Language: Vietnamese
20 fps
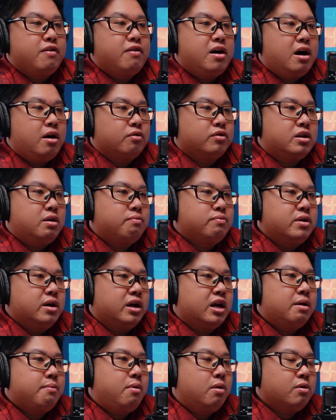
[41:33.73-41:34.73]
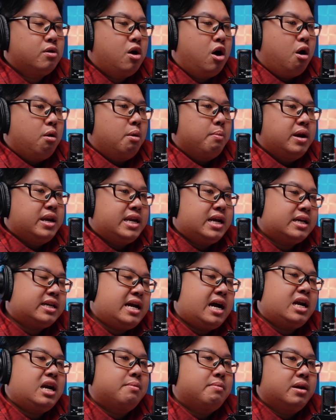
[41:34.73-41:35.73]
vào trong những cái món đồ mà mình
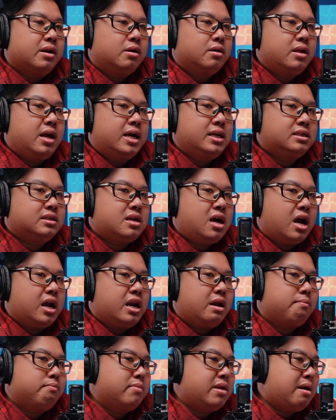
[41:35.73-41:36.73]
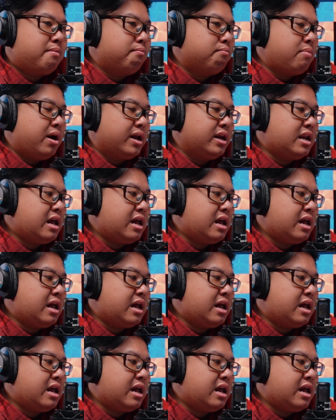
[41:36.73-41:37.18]
chắc chắn là mình có thể xài 5 năm,